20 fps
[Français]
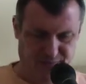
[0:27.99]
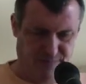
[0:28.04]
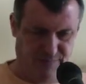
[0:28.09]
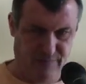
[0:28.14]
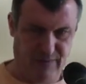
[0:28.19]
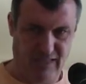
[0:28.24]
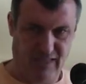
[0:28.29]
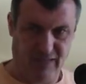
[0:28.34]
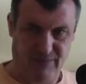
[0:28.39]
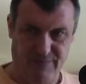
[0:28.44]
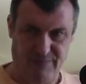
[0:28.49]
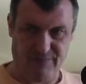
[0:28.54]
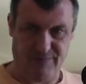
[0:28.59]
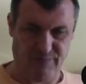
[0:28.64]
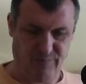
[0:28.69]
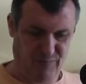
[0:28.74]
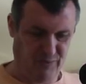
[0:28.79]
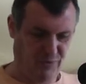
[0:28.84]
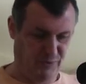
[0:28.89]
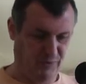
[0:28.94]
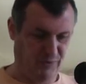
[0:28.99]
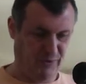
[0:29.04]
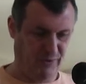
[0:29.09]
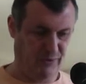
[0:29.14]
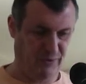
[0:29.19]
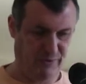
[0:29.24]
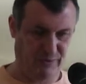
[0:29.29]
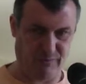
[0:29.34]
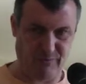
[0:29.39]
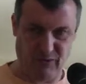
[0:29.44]
Voilà, je
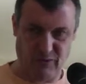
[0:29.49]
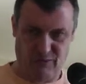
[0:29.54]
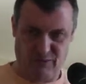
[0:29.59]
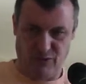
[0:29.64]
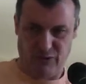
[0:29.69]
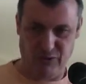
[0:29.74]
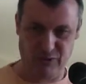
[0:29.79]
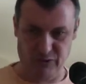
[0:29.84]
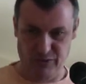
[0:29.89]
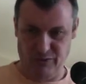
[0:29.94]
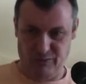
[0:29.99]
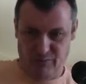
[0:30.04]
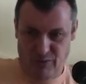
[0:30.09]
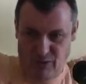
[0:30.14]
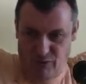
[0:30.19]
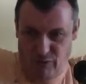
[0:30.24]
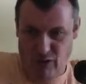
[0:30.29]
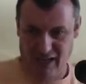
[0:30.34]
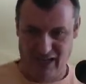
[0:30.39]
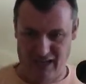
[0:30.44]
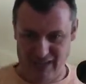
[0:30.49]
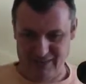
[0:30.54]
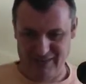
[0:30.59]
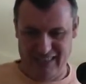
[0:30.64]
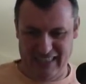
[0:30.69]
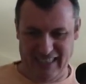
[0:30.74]
suis revenu, me revoilà.